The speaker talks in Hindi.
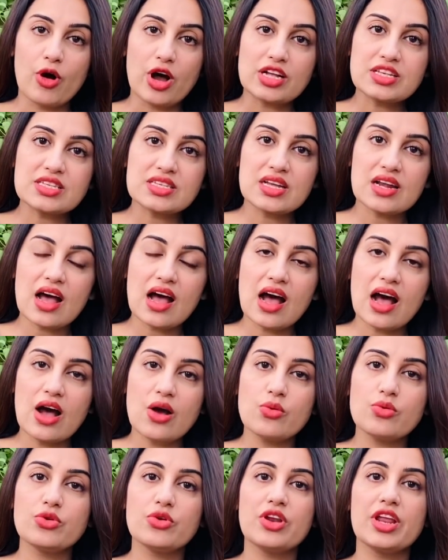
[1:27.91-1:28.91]
बहुत सराहा
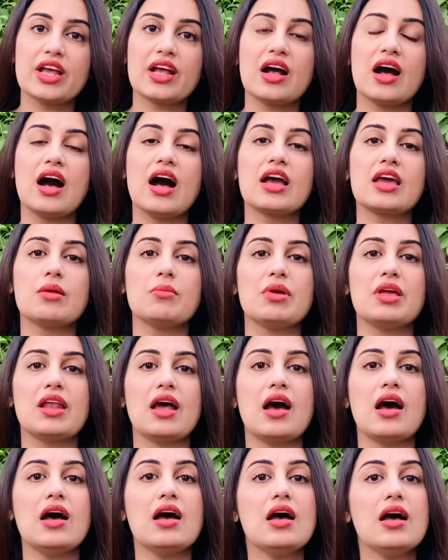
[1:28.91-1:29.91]
उन्होंने कहा कि मेरा